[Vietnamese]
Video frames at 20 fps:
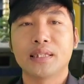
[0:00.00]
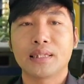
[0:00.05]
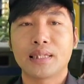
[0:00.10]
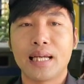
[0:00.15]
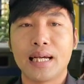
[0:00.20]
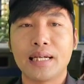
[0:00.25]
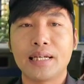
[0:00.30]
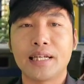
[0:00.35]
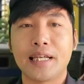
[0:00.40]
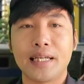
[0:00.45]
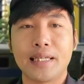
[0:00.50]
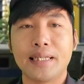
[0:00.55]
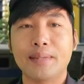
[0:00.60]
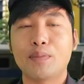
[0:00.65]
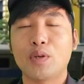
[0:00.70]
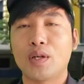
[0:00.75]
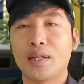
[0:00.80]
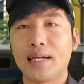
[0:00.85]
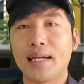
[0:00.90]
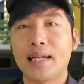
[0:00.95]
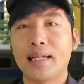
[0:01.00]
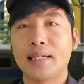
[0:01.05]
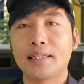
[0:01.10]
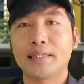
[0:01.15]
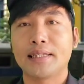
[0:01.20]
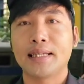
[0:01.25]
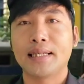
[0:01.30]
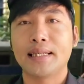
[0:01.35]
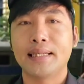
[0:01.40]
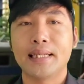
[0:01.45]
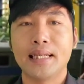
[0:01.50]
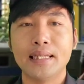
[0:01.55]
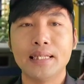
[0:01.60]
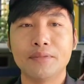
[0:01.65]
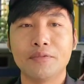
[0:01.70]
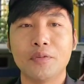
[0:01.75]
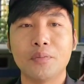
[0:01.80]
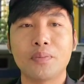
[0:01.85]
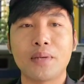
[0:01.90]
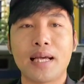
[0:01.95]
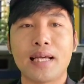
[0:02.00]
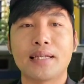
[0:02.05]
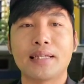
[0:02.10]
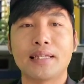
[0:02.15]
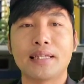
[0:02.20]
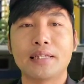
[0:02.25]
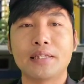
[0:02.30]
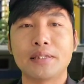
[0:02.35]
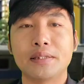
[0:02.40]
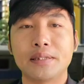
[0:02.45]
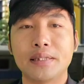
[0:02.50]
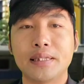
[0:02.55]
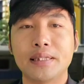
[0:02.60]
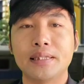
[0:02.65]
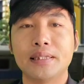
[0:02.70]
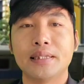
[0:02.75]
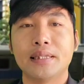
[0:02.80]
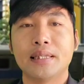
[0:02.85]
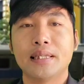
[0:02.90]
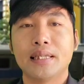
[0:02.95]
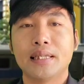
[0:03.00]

đã kiện nhâm hoàng khang nhưng đến giờ phút này thì dường như